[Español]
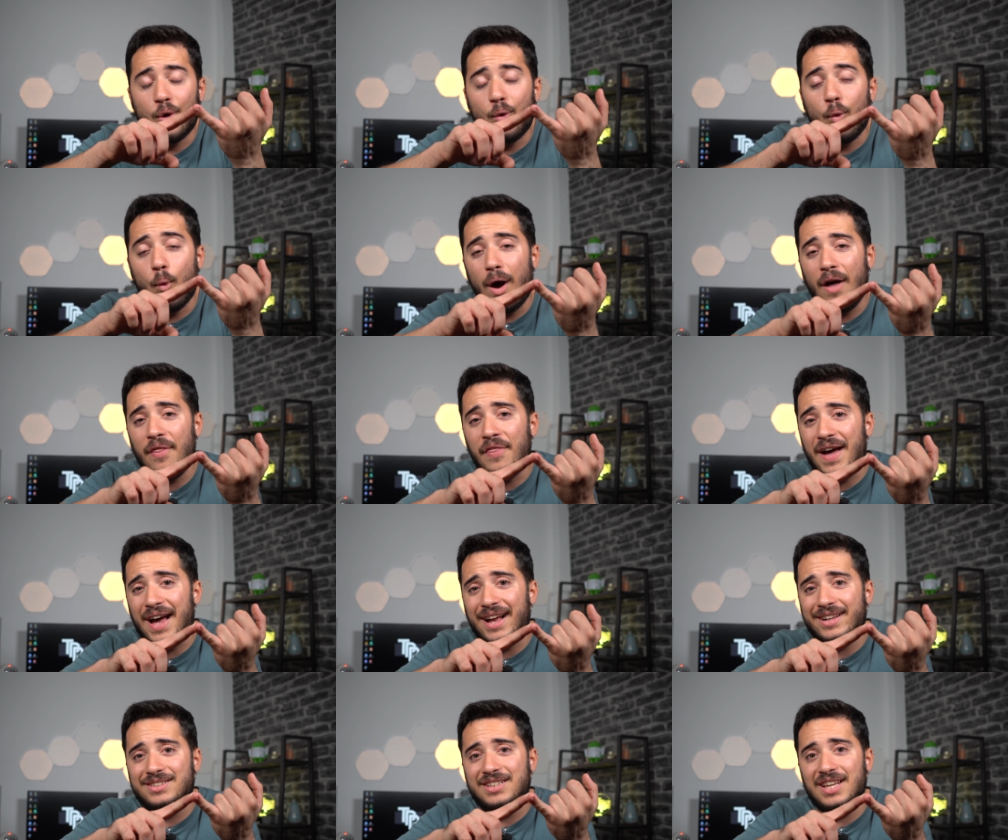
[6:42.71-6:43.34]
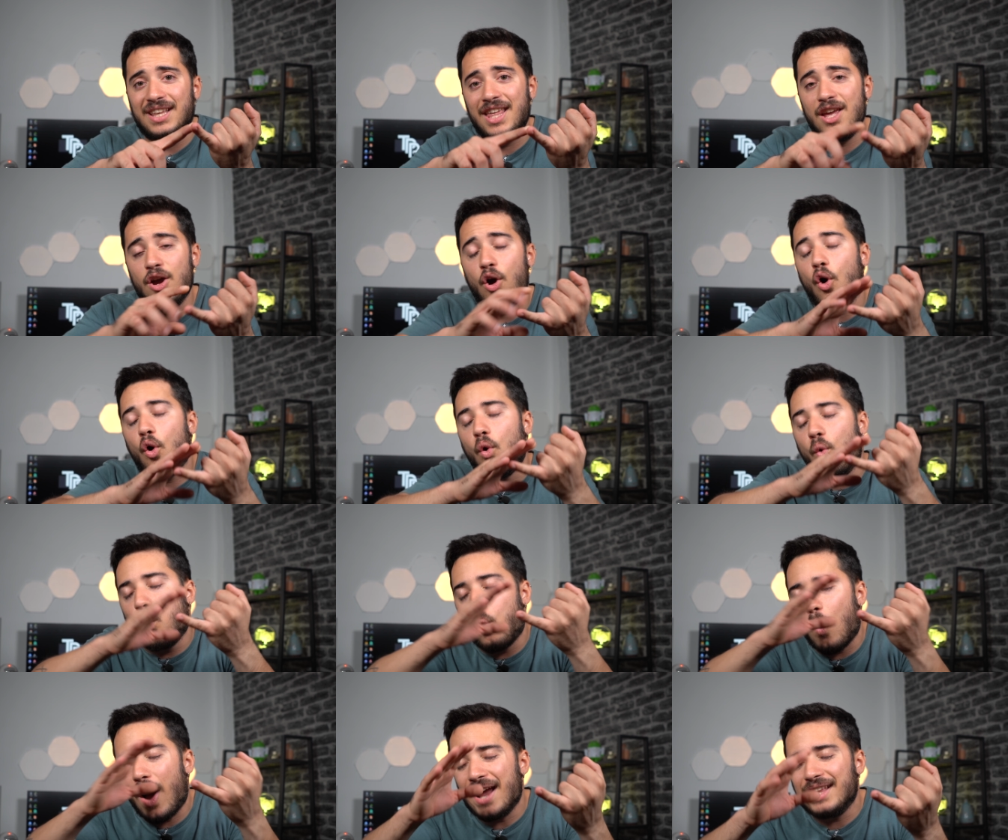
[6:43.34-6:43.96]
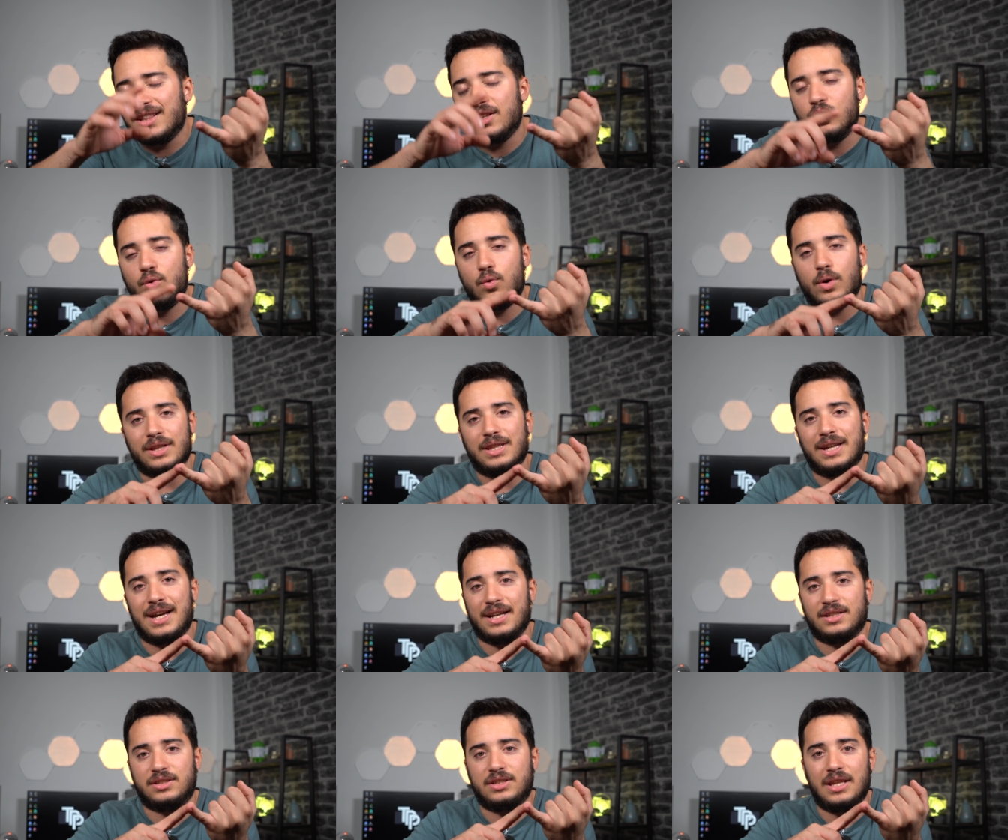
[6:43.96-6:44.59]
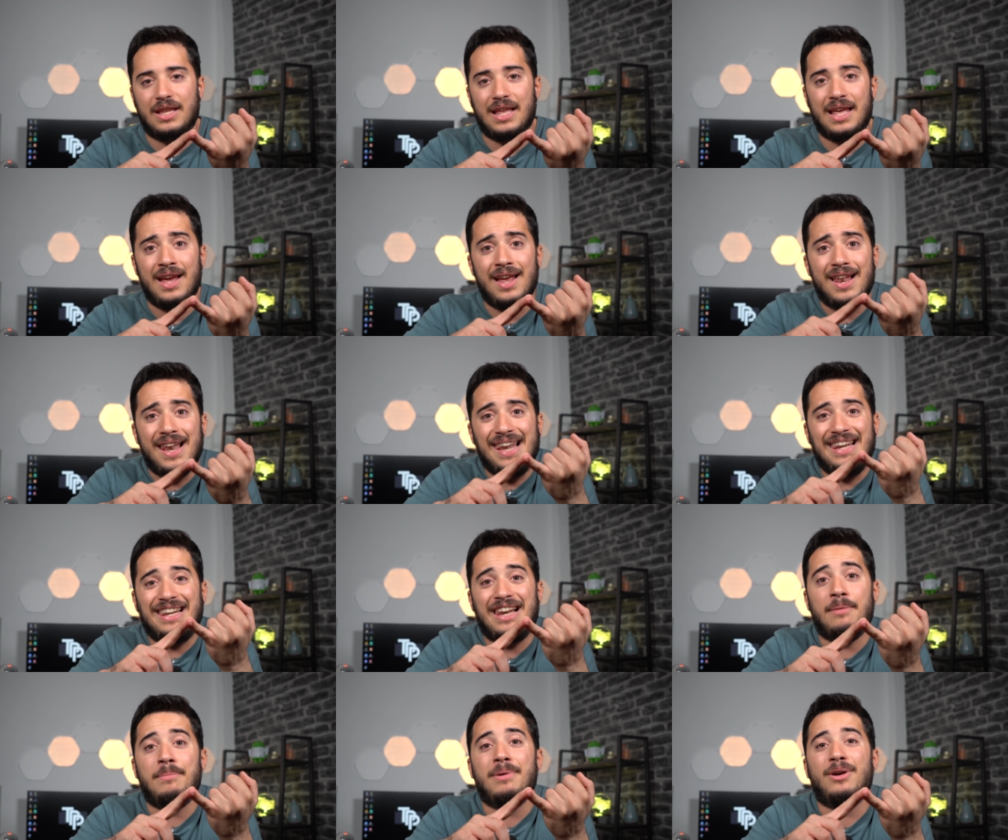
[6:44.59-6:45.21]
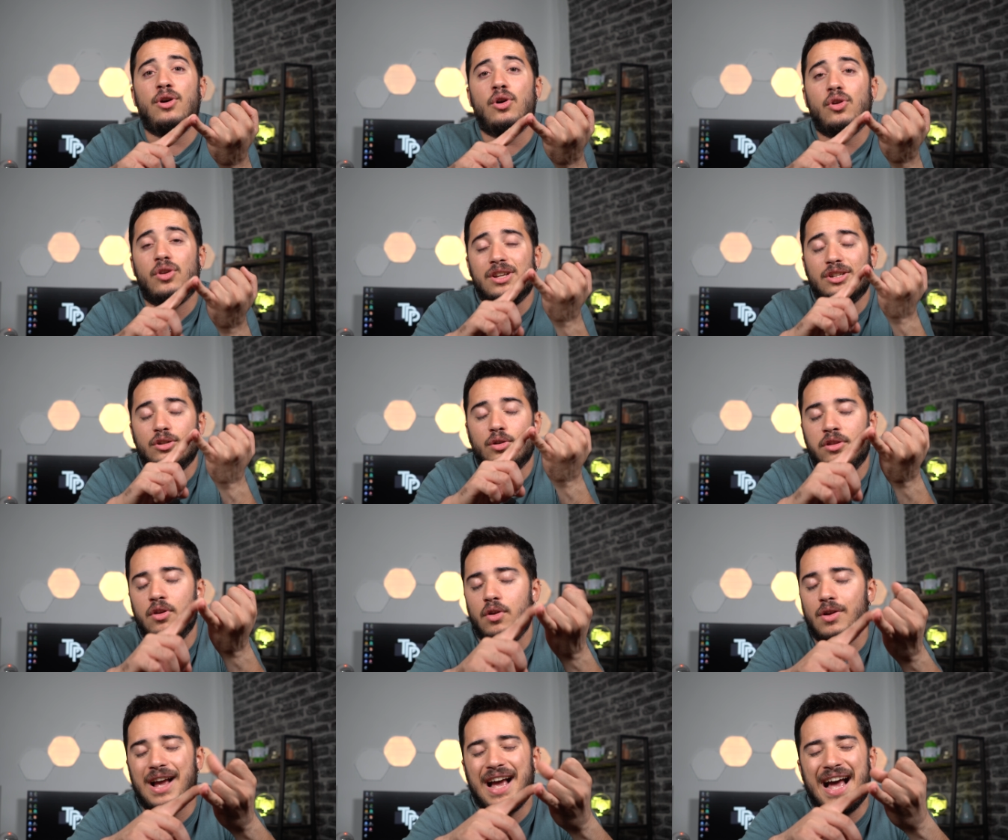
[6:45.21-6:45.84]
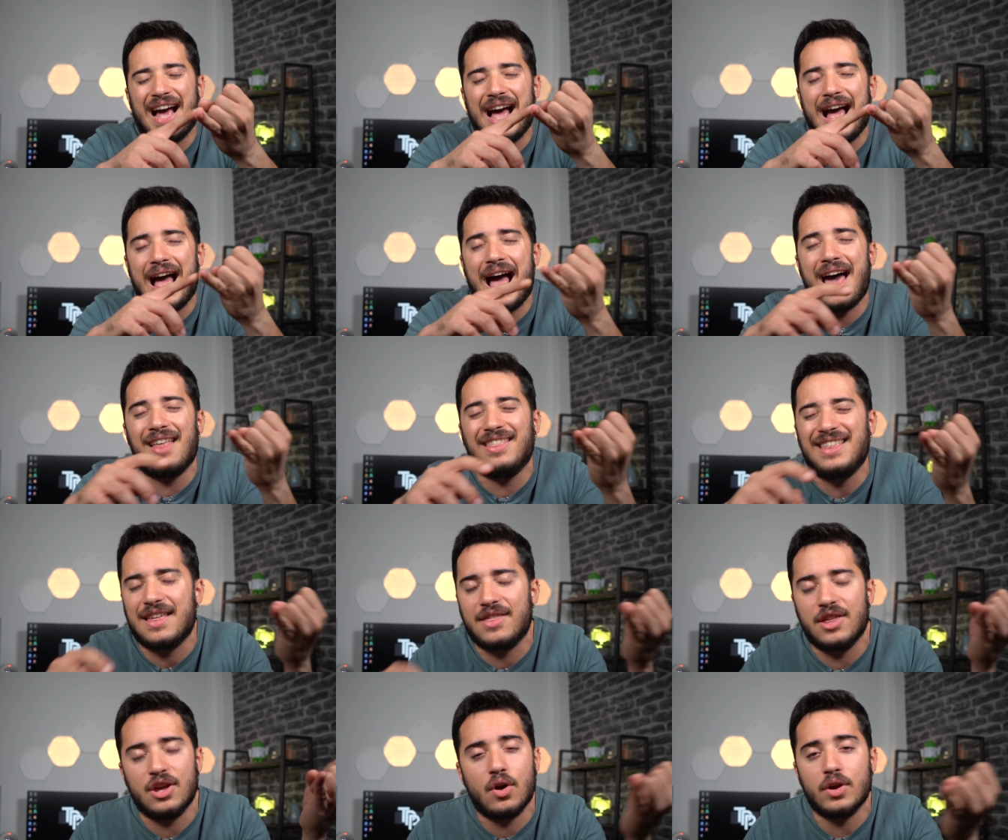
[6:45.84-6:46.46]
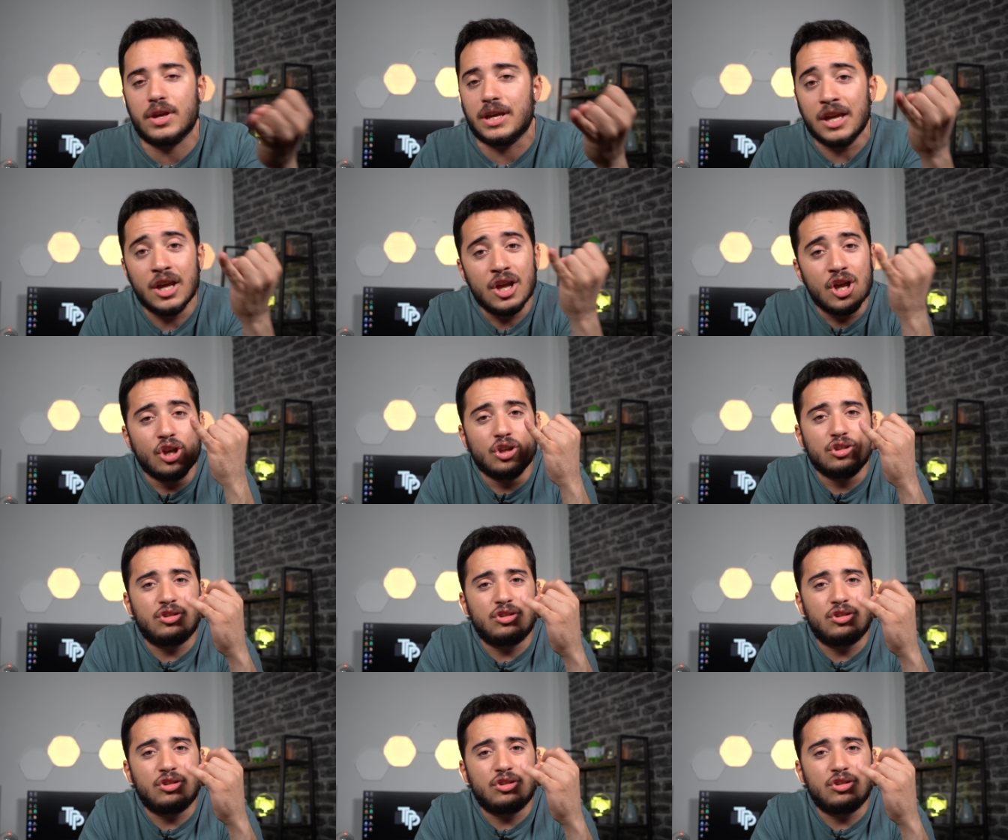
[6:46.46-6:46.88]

Quad HD o Wide Quad HD, la mejor resolución a día de hoy,